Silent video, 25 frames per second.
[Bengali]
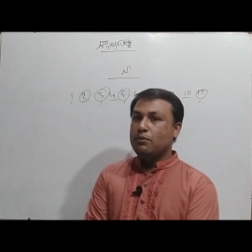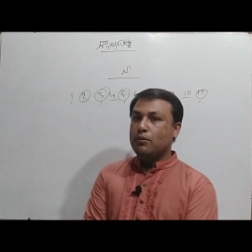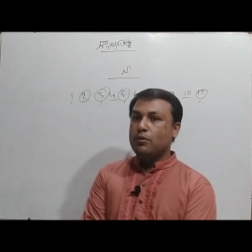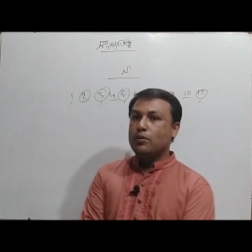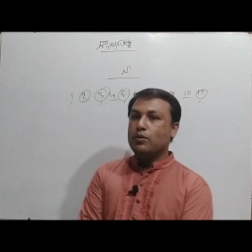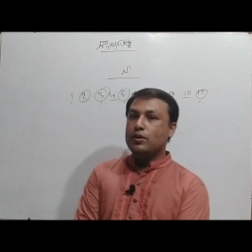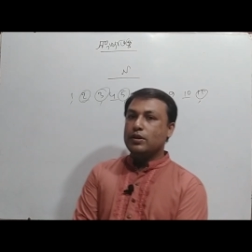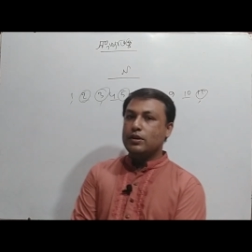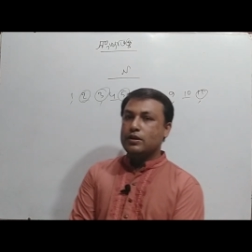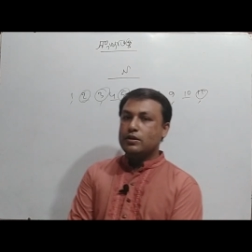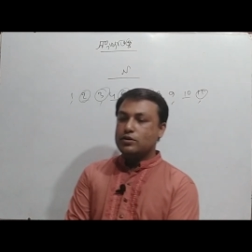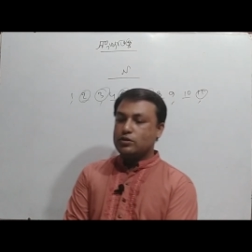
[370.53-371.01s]

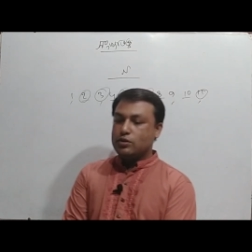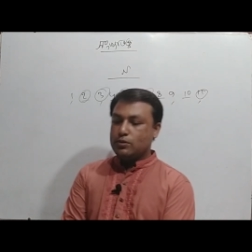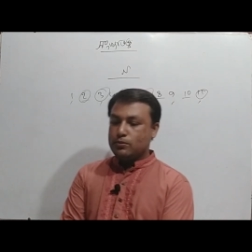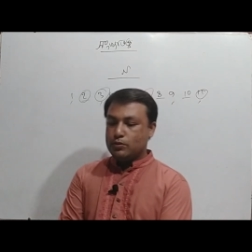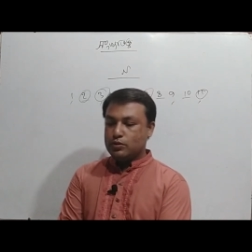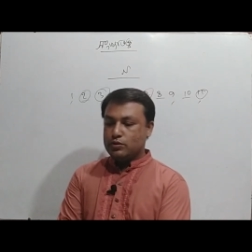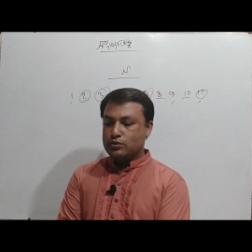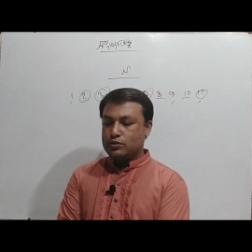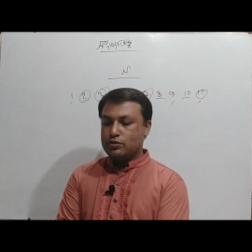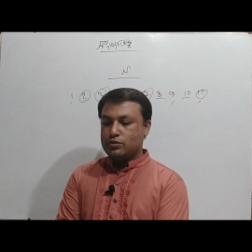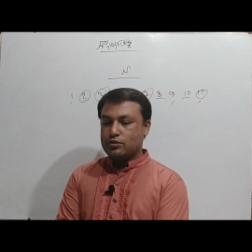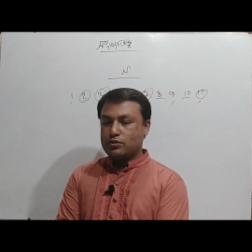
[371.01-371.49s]
মৌলিক
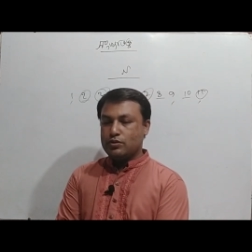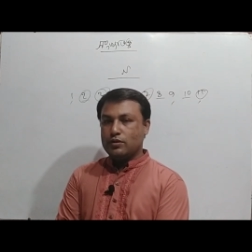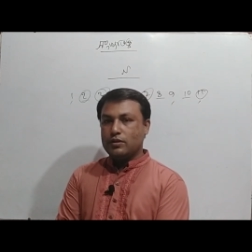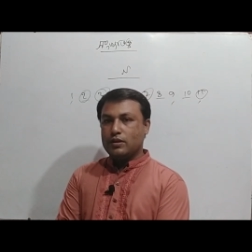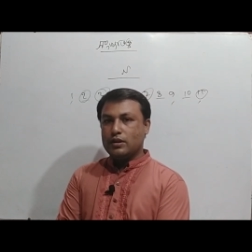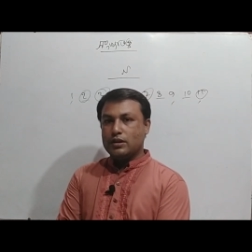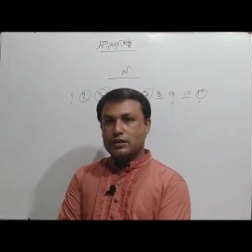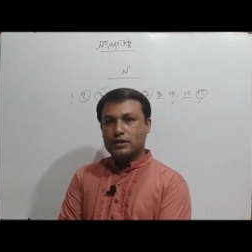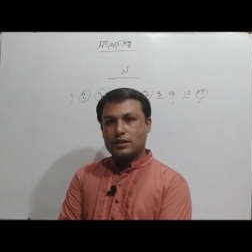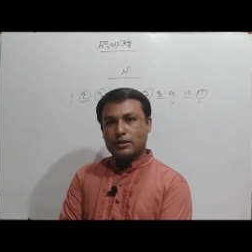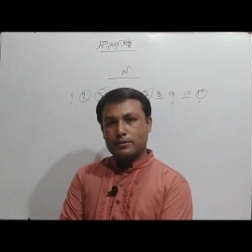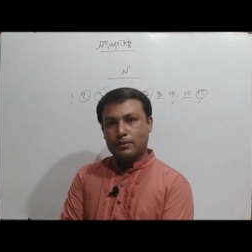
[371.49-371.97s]
সমস্ত
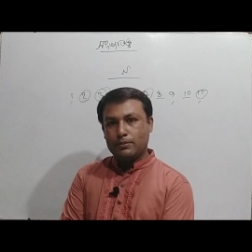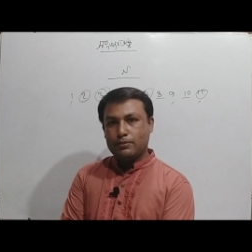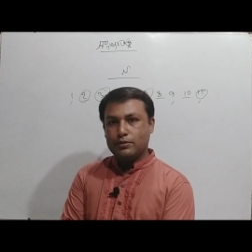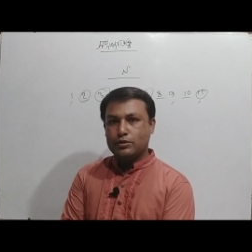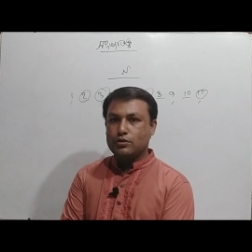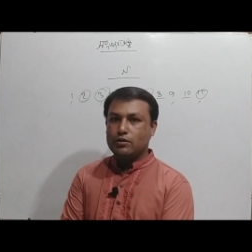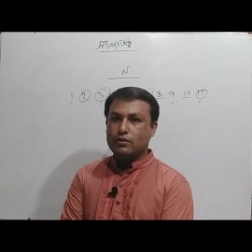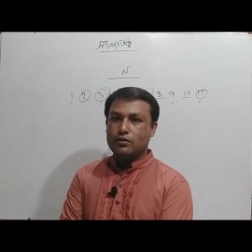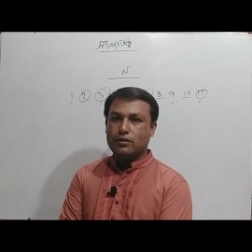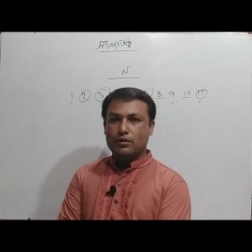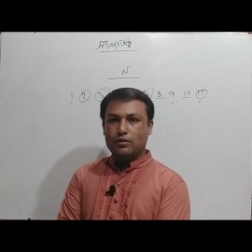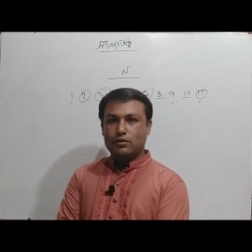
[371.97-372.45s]
সংখ্যা
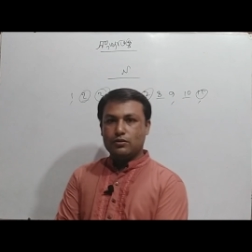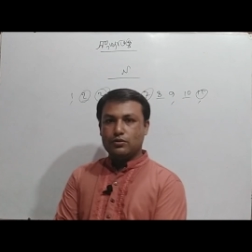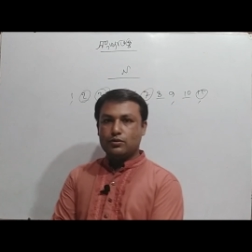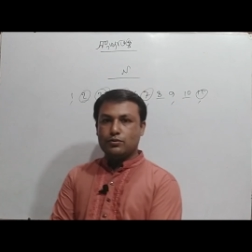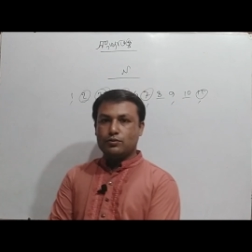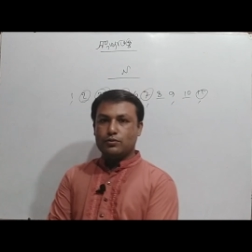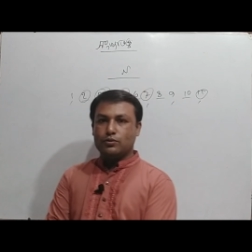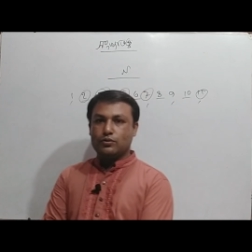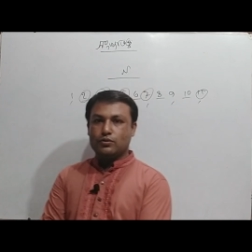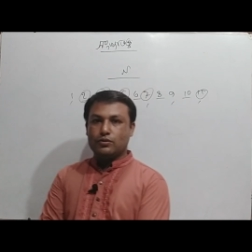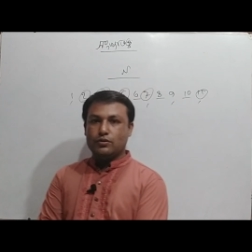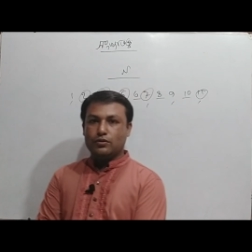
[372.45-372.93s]
স্বাভাবিক সংখ্যার
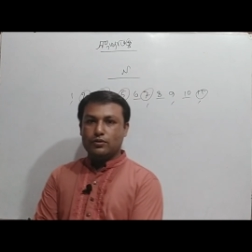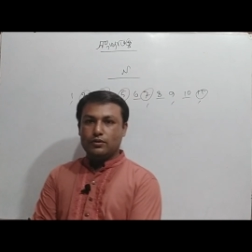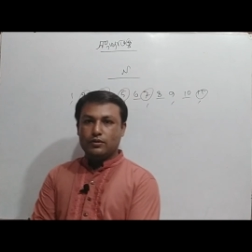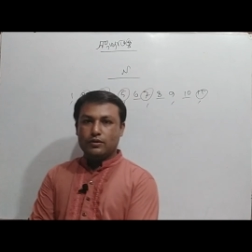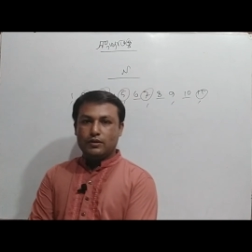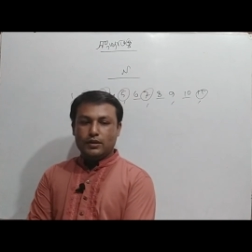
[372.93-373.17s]
অন্তর্ভুক্ত